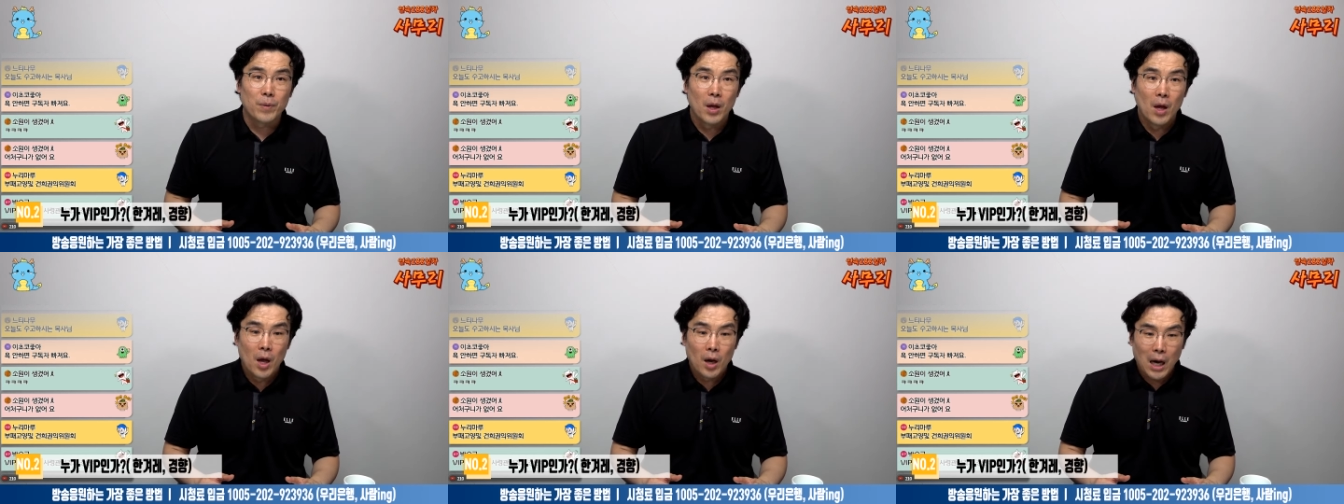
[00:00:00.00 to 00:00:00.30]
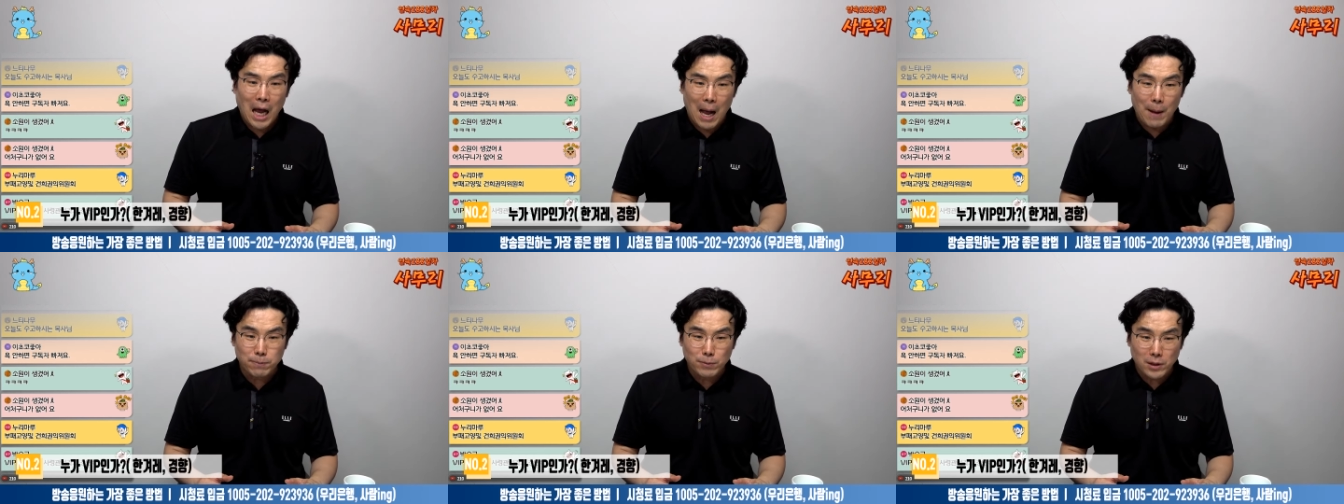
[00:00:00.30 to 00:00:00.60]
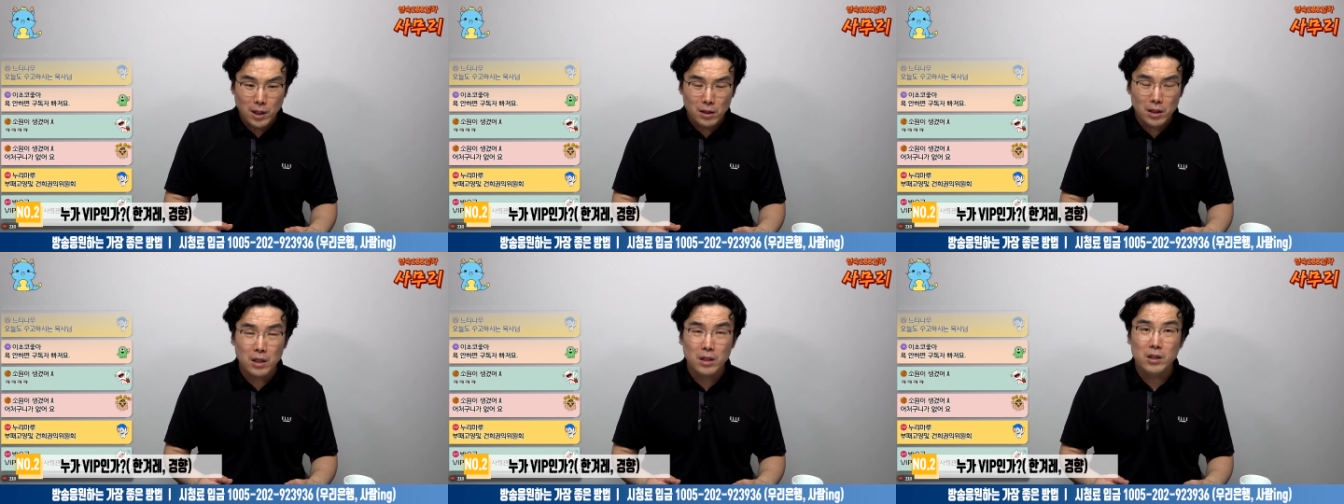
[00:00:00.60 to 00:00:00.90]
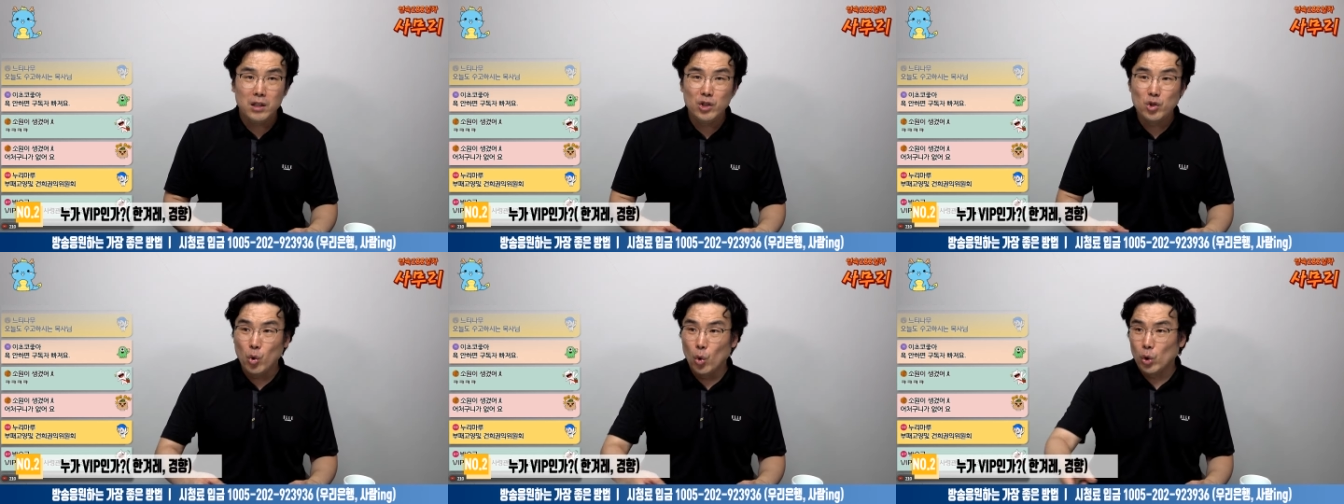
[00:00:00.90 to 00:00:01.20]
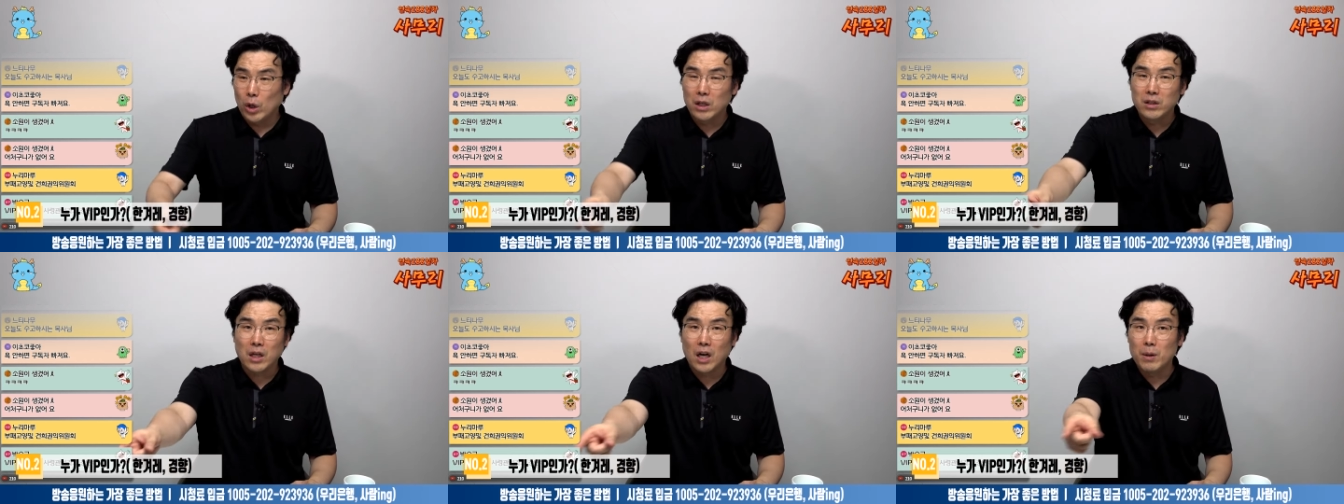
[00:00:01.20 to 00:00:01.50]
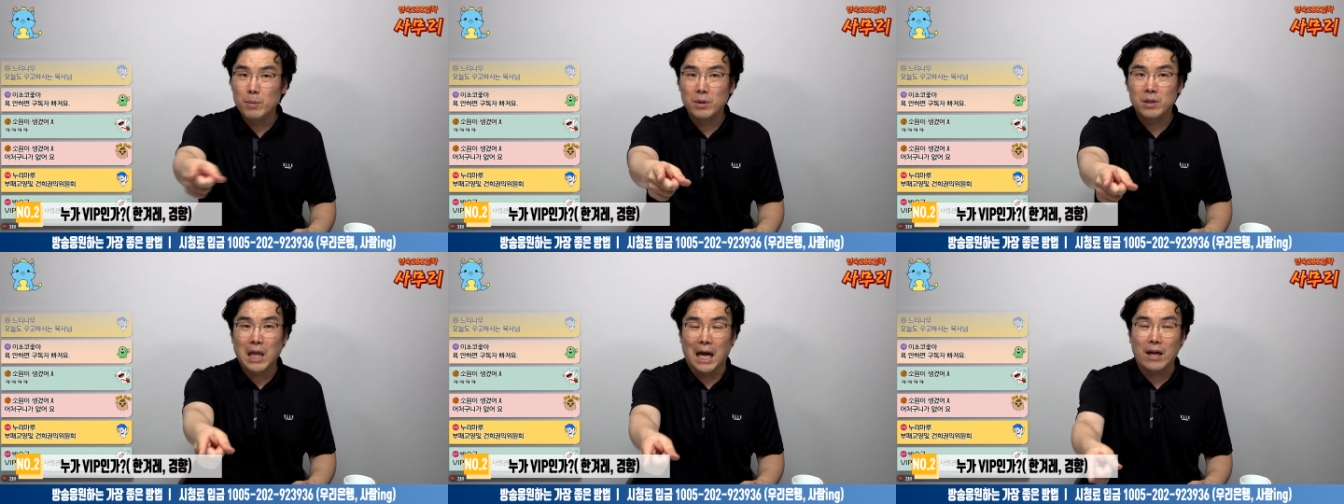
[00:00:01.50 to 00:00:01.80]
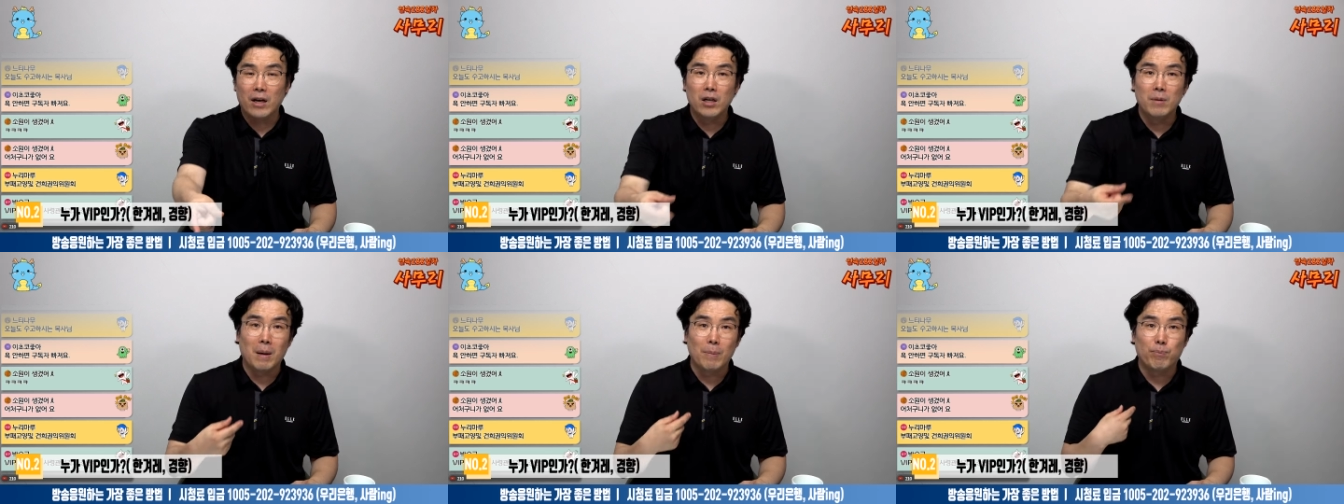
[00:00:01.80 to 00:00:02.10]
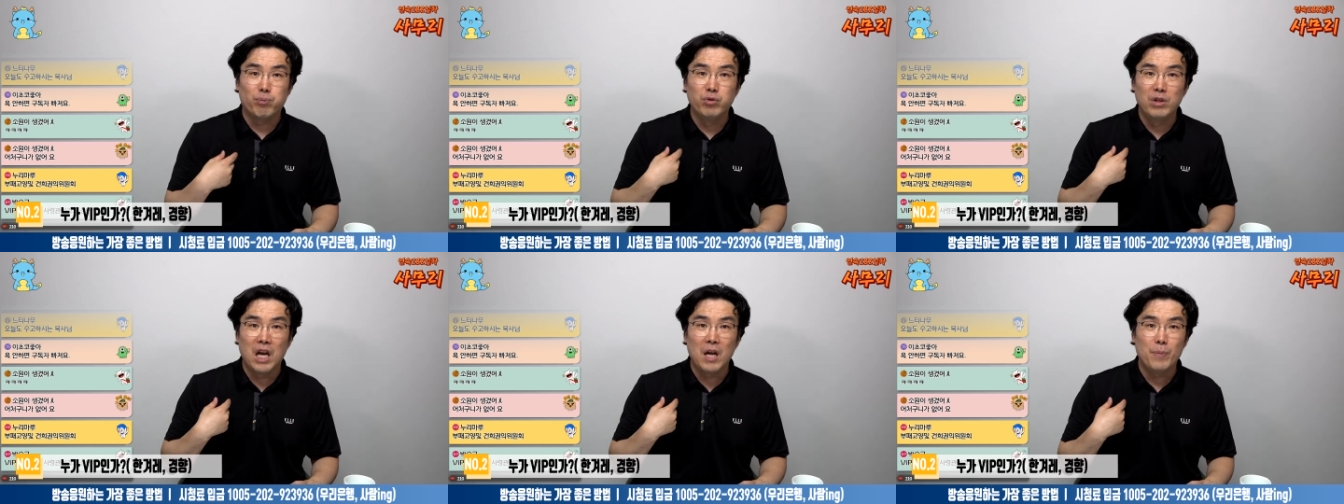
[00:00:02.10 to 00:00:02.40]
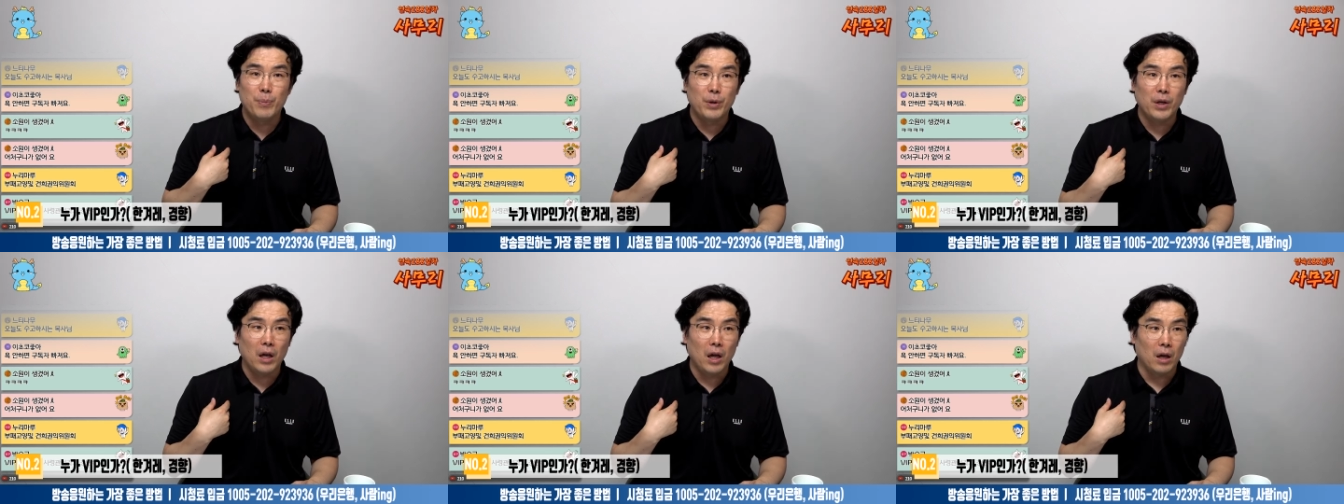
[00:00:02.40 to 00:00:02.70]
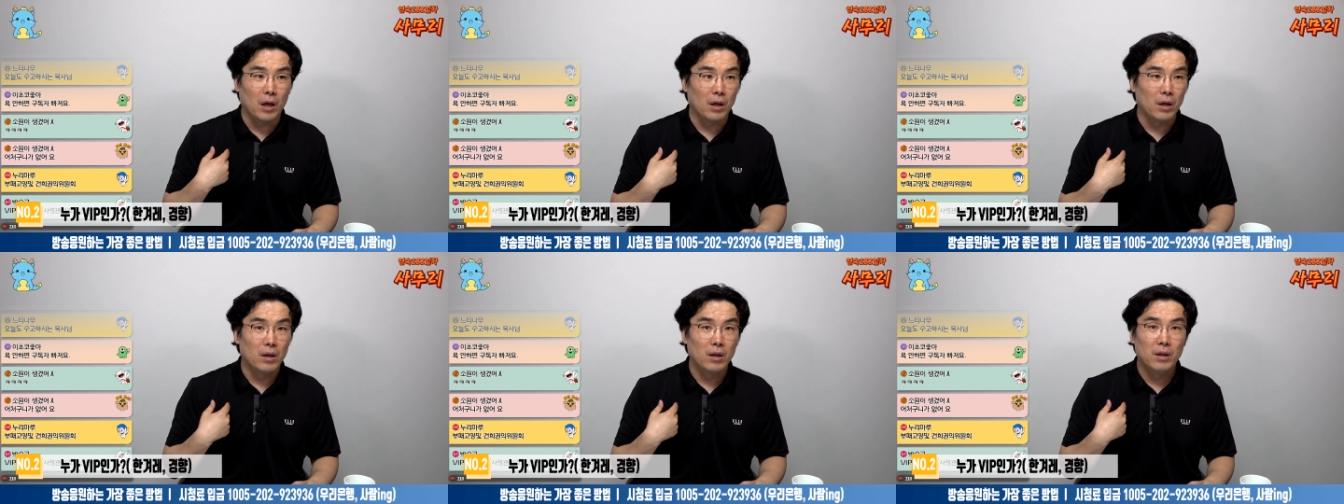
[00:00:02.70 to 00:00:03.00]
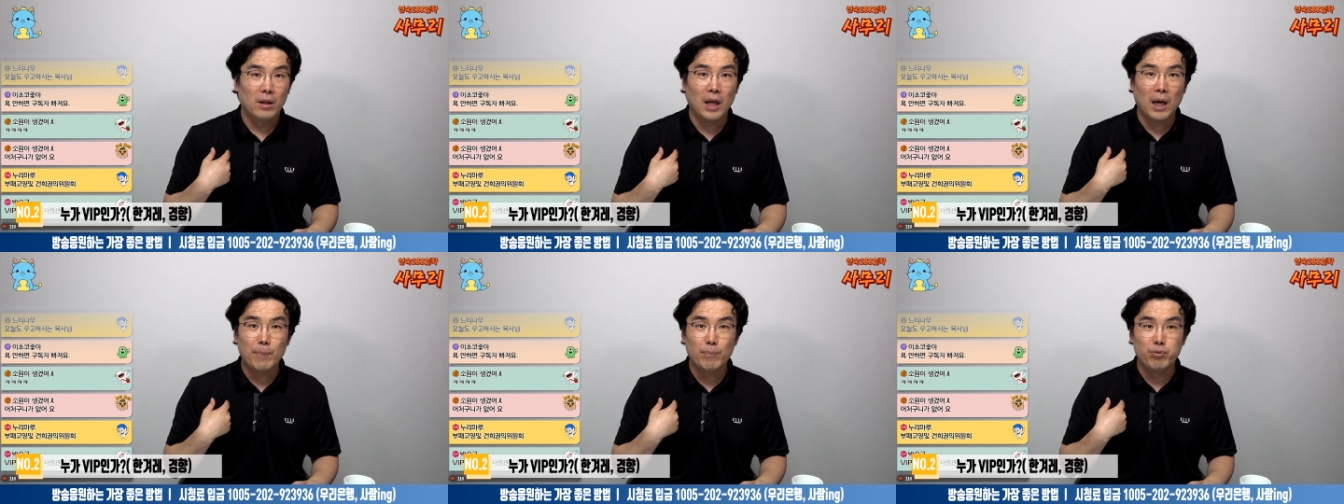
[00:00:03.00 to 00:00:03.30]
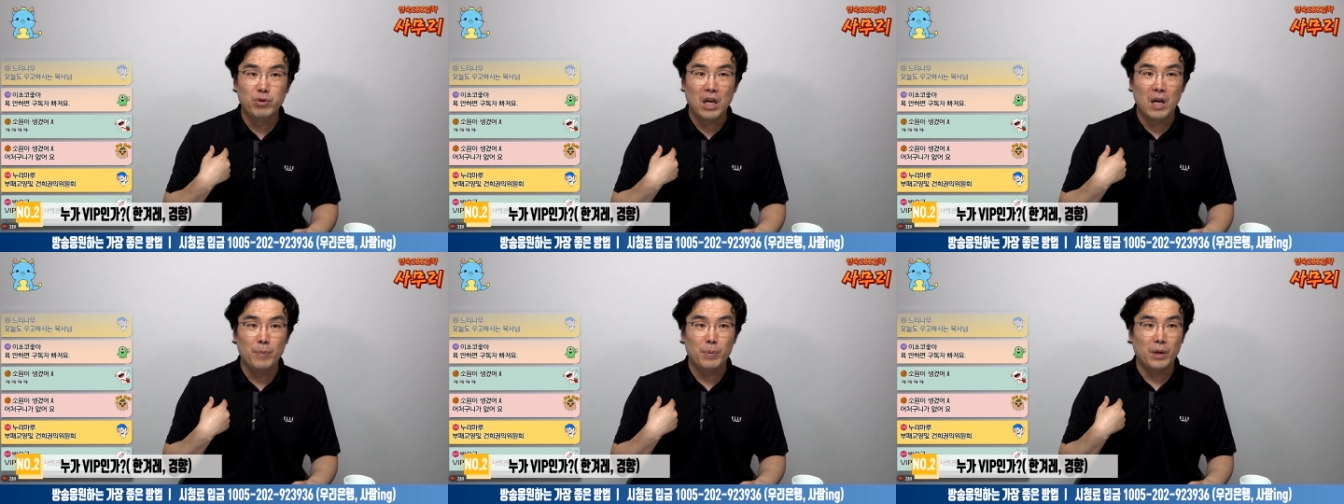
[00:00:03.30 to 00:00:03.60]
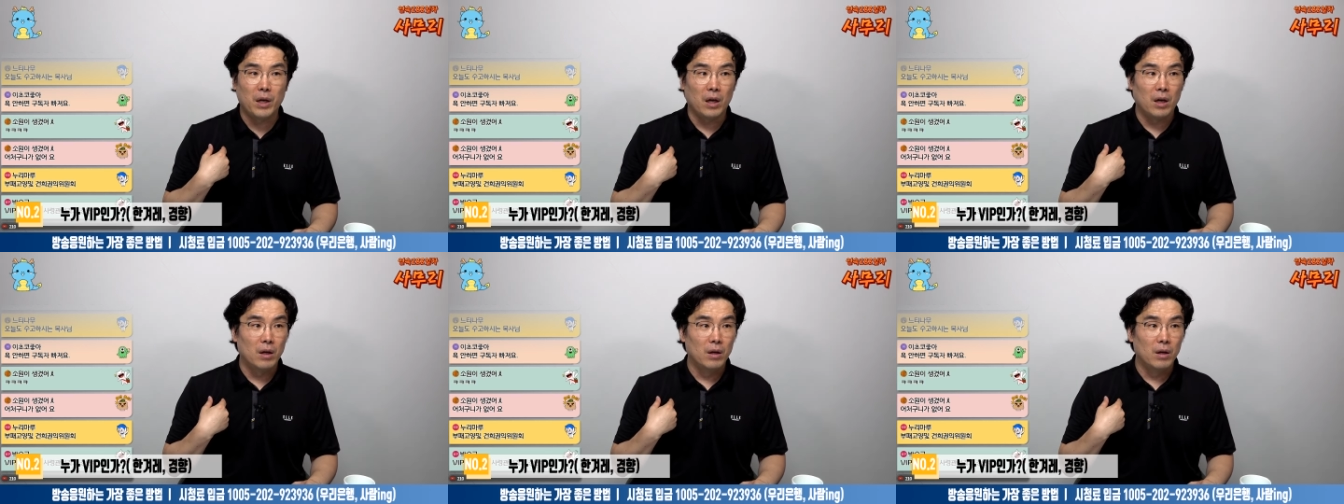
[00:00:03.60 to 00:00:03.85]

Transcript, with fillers: 갑자기 이종호라는 사람이 나를 막 브이아이피래. 내가 브이아이피래.